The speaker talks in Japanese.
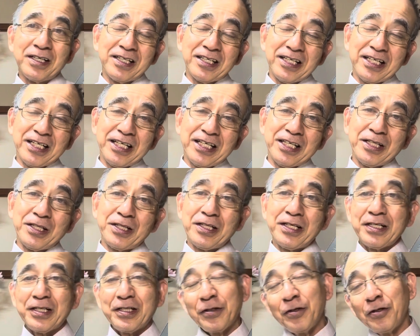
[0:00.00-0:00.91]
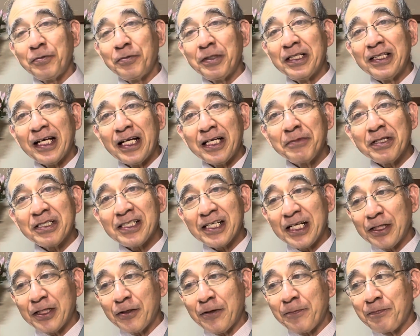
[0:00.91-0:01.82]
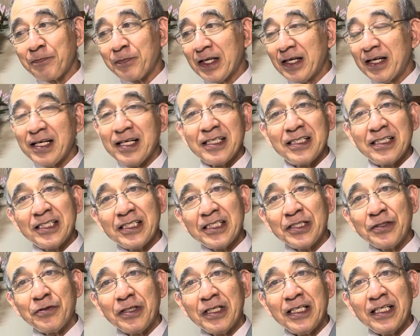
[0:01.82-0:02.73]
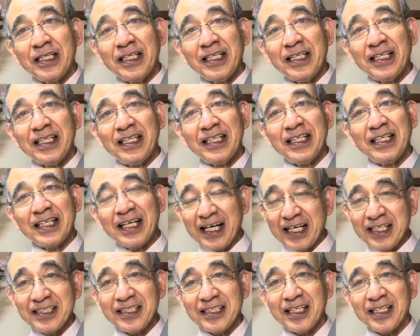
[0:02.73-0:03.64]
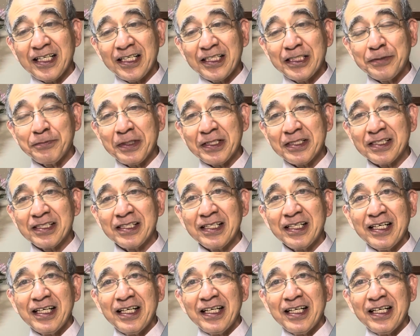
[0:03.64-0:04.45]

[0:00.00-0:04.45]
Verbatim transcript: えー、土曜日になりますけど、え父の日、感謝いたします。